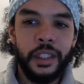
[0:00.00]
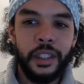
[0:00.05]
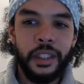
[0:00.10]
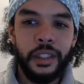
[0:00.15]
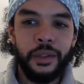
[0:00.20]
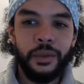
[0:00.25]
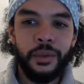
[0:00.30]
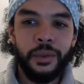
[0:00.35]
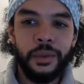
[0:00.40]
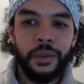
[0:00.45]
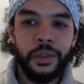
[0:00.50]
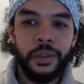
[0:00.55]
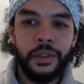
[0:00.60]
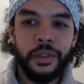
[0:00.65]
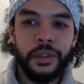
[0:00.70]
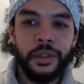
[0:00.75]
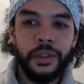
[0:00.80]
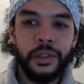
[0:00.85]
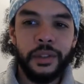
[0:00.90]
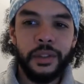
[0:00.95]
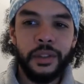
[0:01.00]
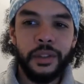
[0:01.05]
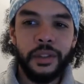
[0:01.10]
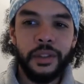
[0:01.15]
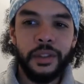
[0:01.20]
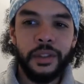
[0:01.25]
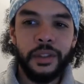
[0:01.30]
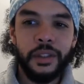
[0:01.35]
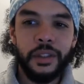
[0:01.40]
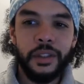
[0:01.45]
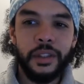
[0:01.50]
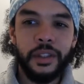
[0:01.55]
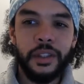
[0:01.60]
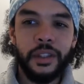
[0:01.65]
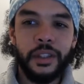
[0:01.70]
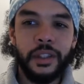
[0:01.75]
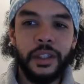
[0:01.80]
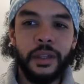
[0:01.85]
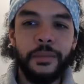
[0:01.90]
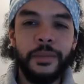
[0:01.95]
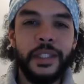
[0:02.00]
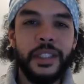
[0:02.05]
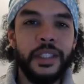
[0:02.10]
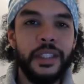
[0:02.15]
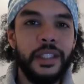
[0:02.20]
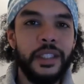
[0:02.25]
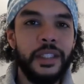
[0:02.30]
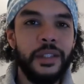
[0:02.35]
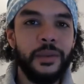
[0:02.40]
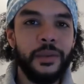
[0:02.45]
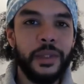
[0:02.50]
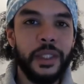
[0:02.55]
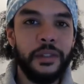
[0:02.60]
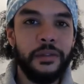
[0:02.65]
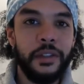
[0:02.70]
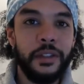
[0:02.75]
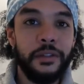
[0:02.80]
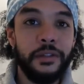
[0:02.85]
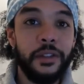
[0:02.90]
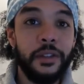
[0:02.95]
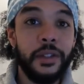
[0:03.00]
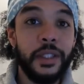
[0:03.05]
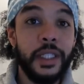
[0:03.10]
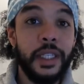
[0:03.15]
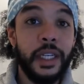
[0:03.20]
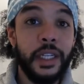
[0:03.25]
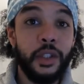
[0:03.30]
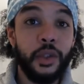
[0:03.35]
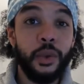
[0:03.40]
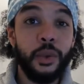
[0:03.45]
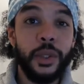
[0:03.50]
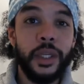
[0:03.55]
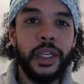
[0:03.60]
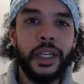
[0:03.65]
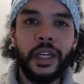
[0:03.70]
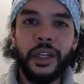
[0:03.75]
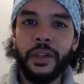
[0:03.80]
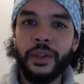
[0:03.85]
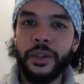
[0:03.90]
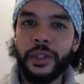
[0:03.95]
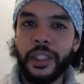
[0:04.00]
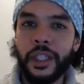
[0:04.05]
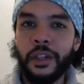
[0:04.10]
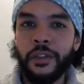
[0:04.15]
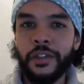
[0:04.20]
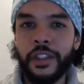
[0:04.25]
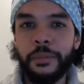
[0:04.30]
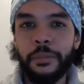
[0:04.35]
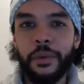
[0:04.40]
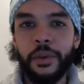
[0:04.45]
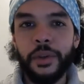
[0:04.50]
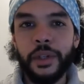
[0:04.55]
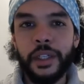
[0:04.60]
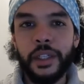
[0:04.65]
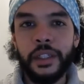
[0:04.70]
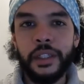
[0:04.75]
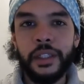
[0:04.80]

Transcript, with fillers: Et donc, comme si on t'avait forcé à sourire alors que tu as envie de pleurer.